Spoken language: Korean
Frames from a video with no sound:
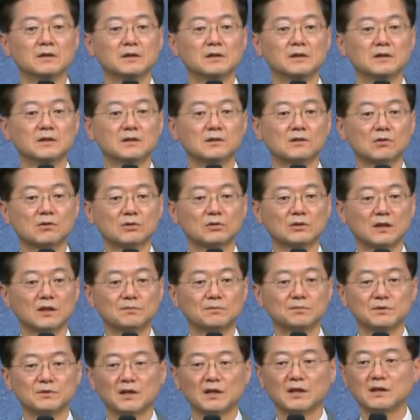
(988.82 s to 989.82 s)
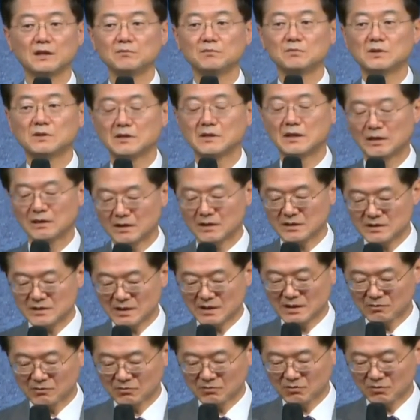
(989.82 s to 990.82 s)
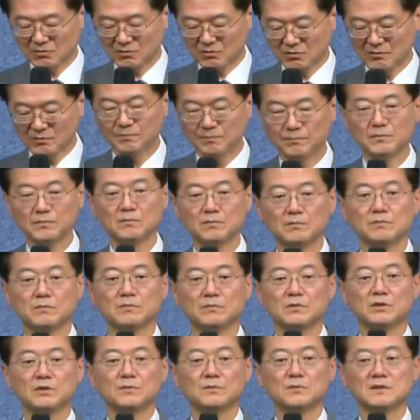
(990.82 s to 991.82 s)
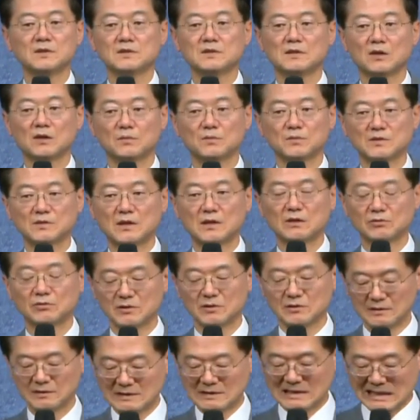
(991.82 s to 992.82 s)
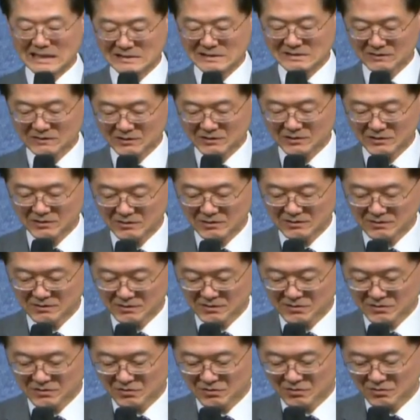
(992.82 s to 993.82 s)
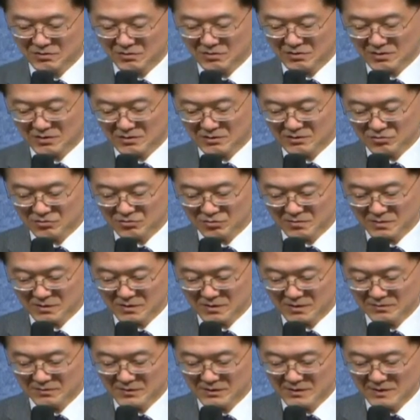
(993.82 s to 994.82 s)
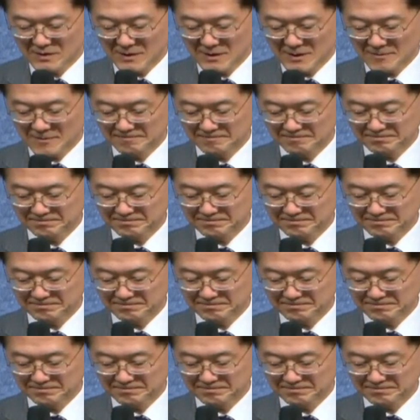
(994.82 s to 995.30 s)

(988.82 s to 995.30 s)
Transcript: 이를 고달프다 힘들다 여기지 않고 믿음의 싸움 싸우는 야성 있는 그리스도인 되기를 축복합니다.